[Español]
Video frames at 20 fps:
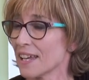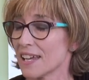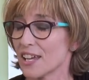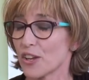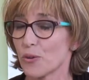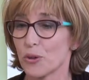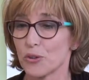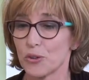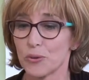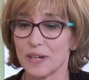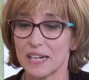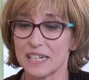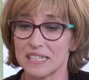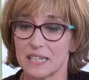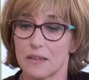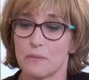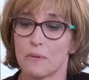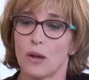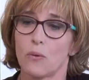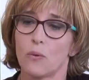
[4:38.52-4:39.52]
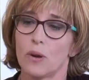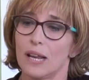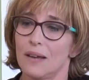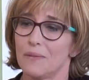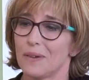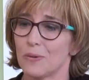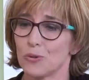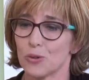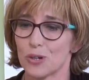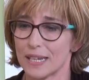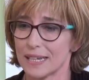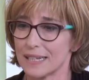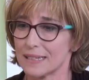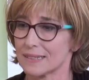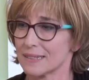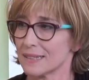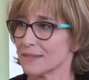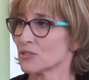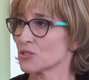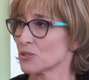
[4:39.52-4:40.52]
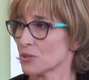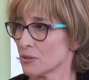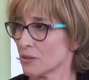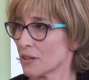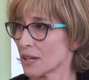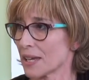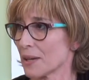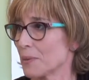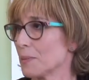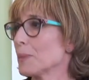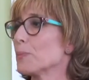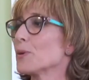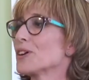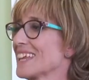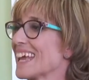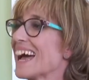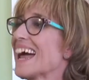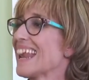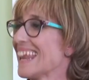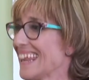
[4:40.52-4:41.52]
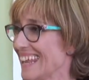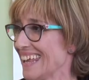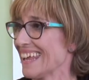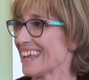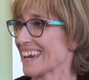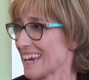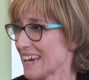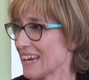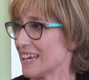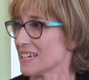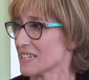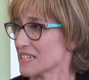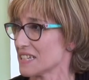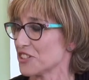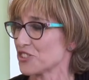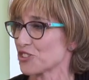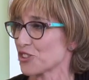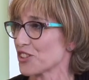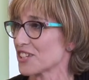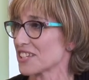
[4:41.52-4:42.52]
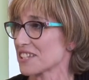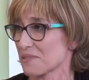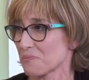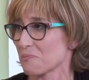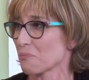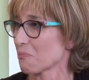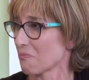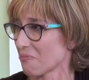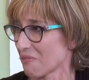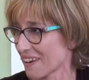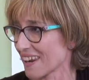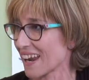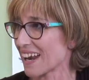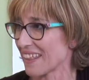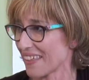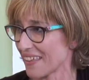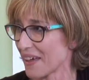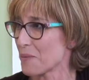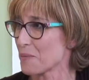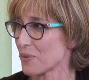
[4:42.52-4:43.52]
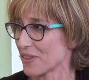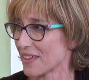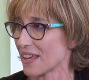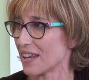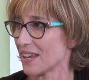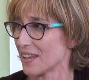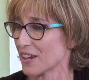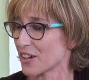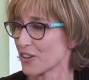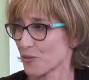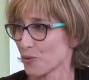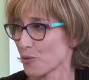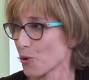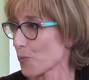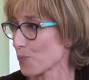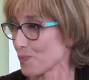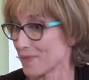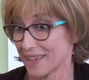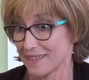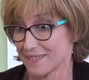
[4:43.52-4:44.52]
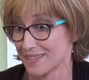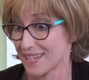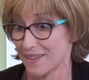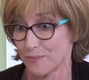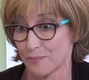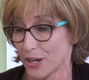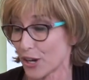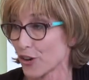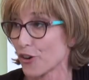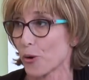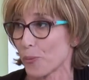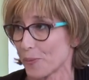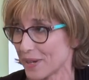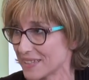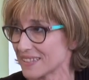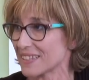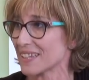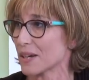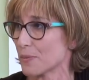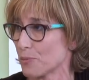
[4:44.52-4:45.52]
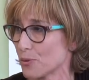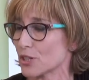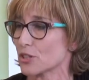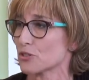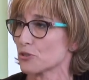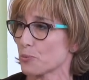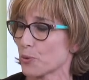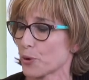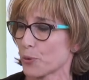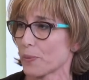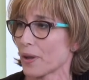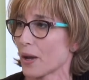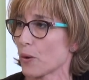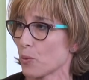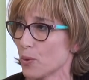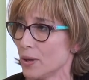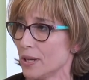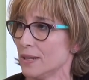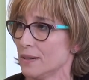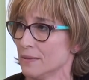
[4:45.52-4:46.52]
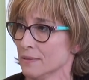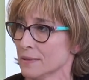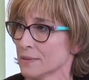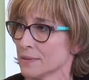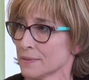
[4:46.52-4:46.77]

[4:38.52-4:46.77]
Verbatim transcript: y cuando iba a casa de mi abuela me aburría tanto que me ponía a leerlas, y entonces en realidad empecé a leer de siempre romántica por eso, por mi abuela.